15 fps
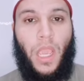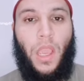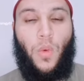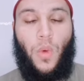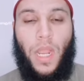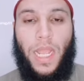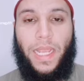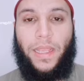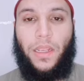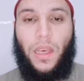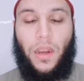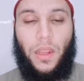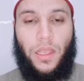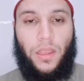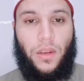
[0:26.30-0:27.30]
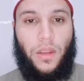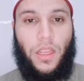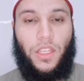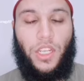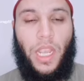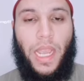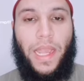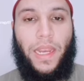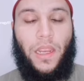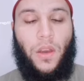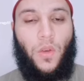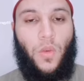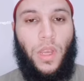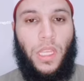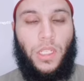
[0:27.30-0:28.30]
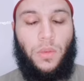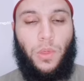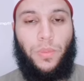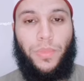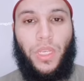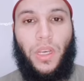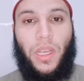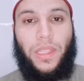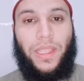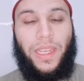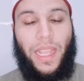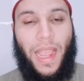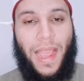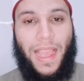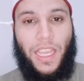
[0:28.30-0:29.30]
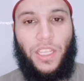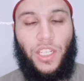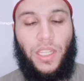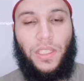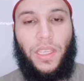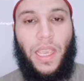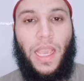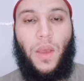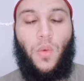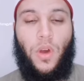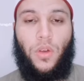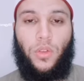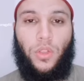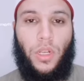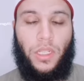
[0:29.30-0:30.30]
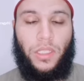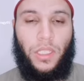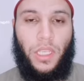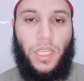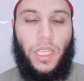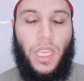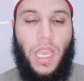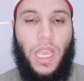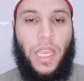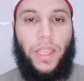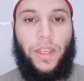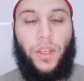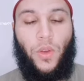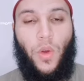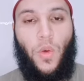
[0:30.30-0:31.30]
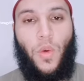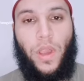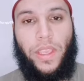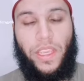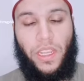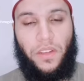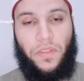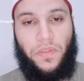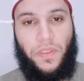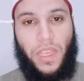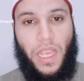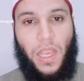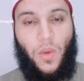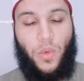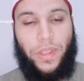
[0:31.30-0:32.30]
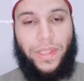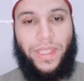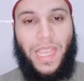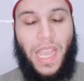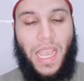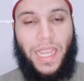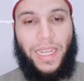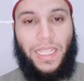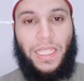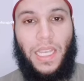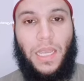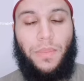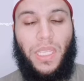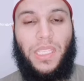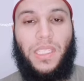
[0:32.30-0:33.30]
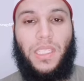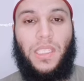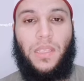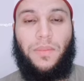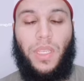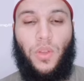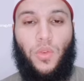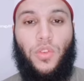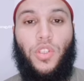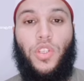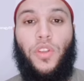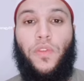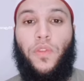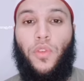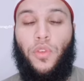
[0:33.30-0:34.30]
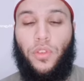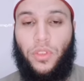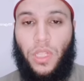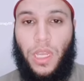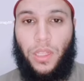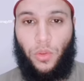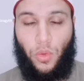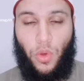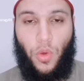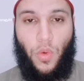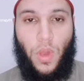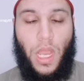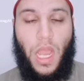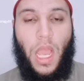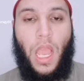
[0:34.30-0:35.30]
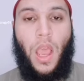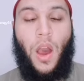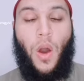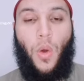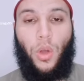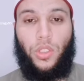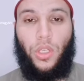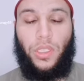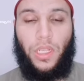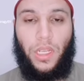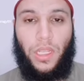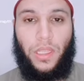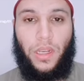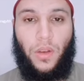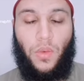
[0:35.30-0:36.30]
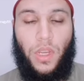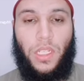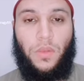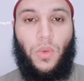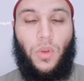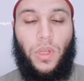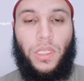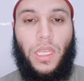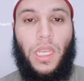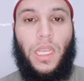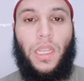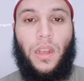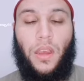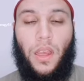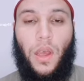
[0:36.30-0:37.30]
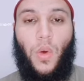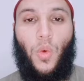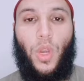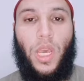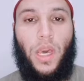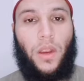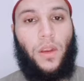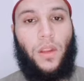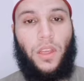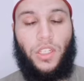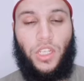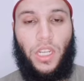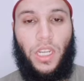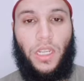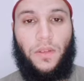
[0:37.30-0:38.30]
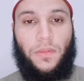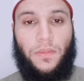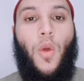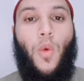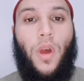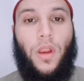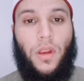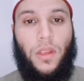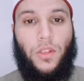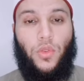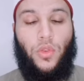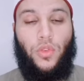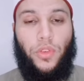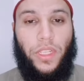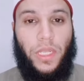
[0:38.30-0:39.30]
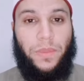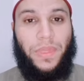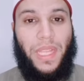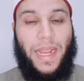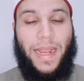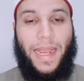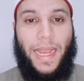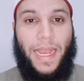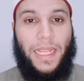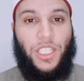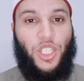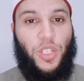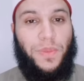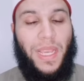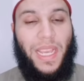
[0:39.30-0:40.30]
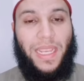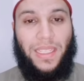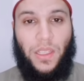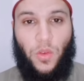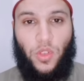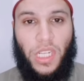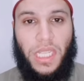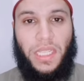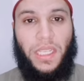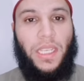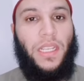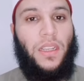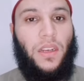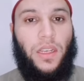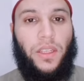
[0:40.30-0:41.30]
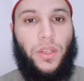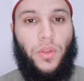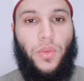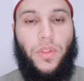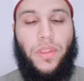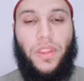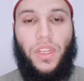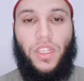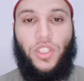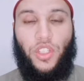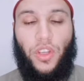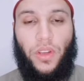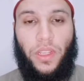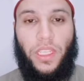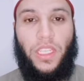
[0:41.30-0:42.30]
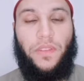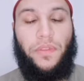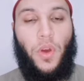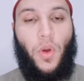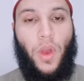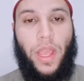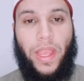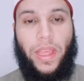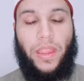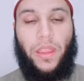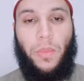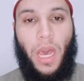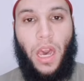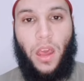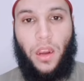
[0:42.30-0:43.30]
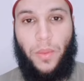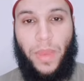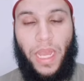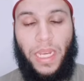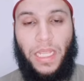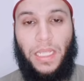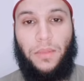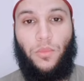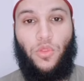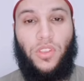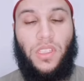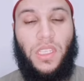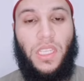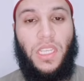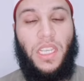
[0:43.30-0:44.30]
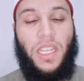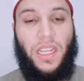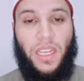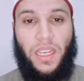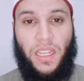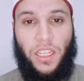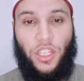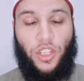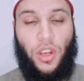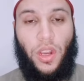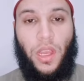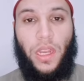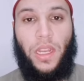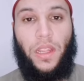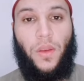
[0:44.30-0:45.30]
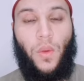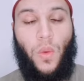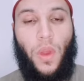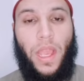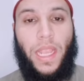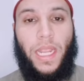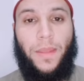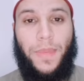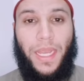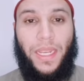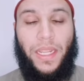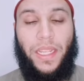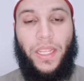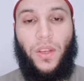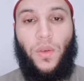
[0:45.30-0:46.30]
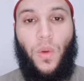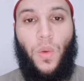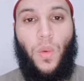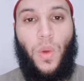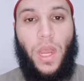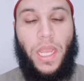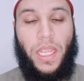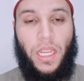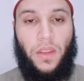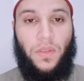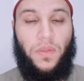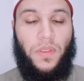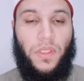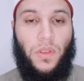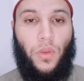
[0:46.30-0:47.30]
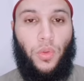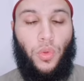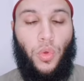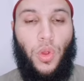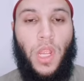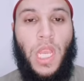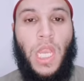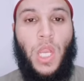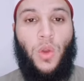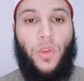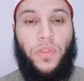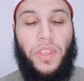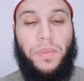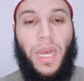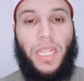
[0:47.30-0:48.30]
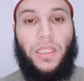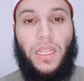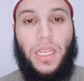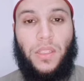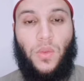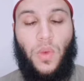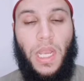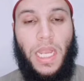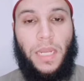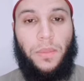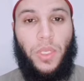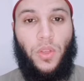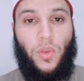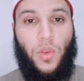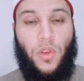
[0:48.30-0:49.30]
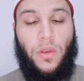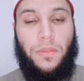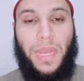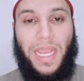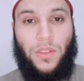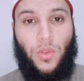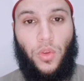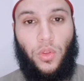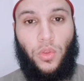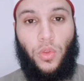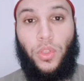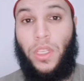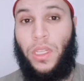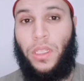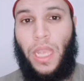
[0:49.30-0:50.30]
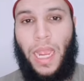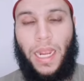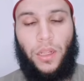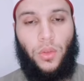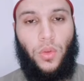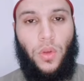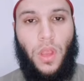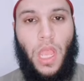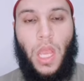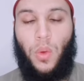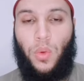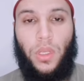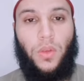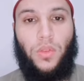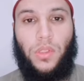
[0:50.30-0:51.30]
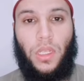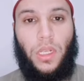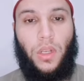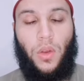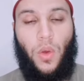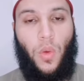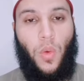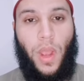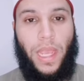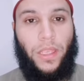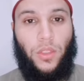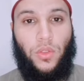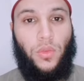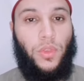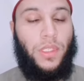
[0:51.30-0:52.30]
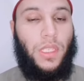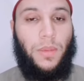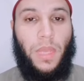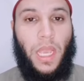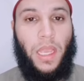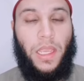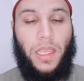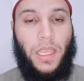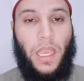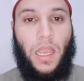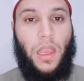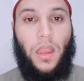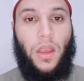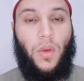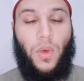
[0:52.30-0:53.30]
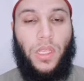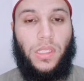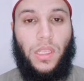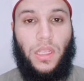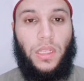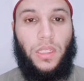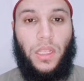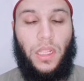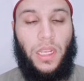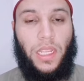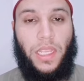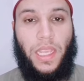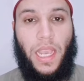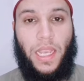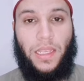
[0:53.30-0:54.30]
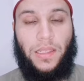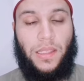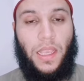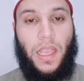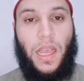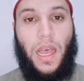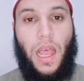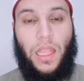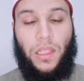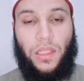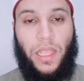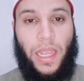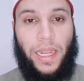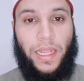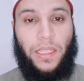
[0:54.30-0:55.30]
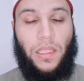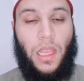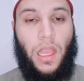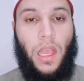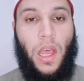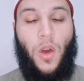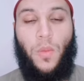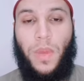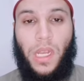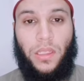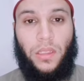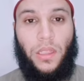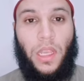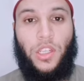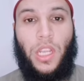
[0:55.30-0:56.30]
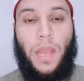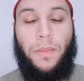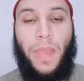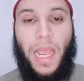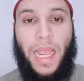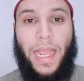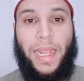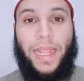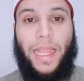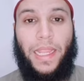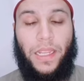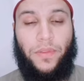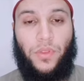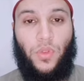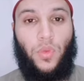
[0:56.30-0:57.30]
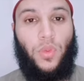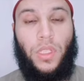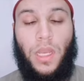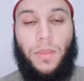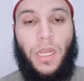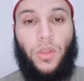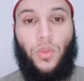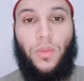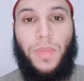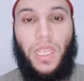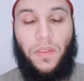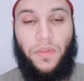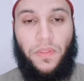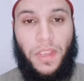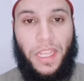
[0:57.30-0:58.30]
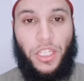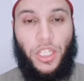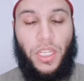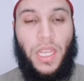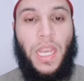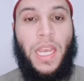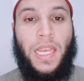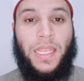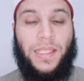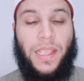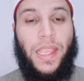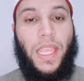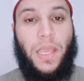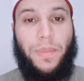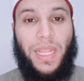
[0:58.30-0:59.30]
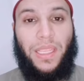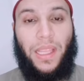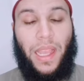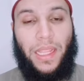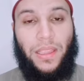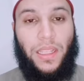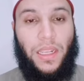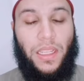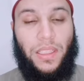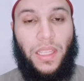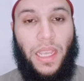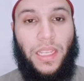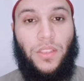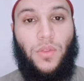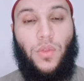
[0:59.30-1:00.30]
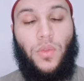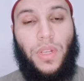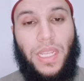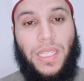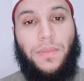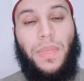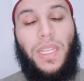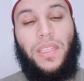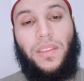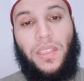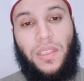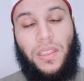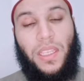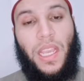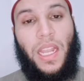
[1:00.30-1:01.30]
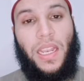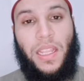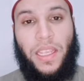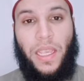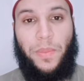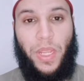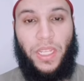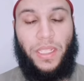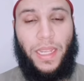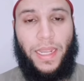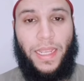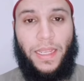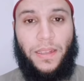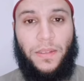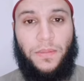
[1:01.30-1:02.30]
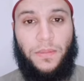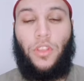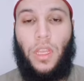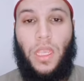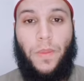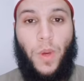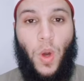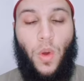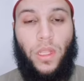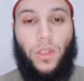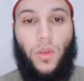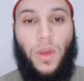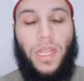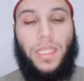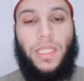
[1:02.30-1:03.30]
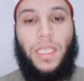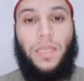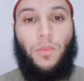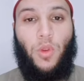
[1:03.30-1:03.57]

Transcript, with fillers: ولكن الرأي الراجح أنه واجب بقدر حاجتها وقدرته إن هو يعفها ويديها حاجتها بس ما يكونش فوق طاقته هو هو دوت القدر الواجب وهو ده القول الراجح والرجل إن امتنع عن جماع زوجته لغير عذر شرعي فهو آثم حرام عليه مسيء للعشرة لأنه واجب عليه إن هو يعف زوجته وفي بعض الأزواج بيكون مع زوجته يقضي حاجته ويوصل للي هو عايزه ويسيبها هي وصلت للي هي عايزاه قضت حاجتها أو ما قضتهاش أهم حاجة نفسه وده برضه ما ينفعش زي ما أنت خدت اللي أنت عايزه لازم تديها اللي هي محتاجاه طيب هو دلوقتي